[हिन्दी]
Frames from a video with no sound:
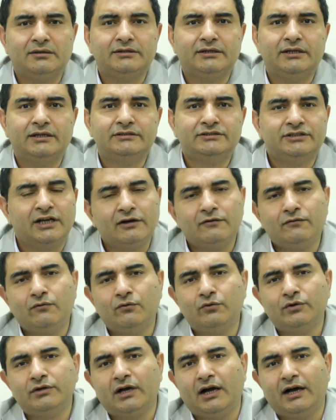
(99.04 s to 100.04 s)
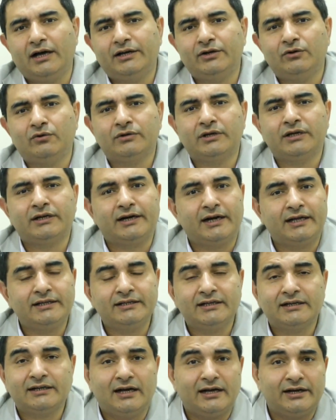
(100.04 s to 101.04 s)
ये जंक फूड खा रहे होंगे
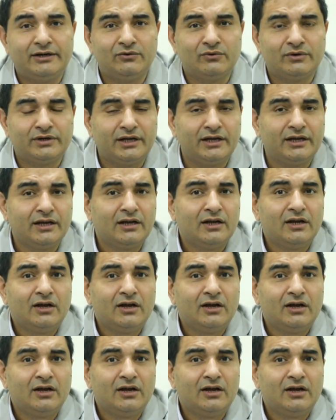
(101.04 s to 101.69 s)
खड़ाइयाँ खा रहे होंगे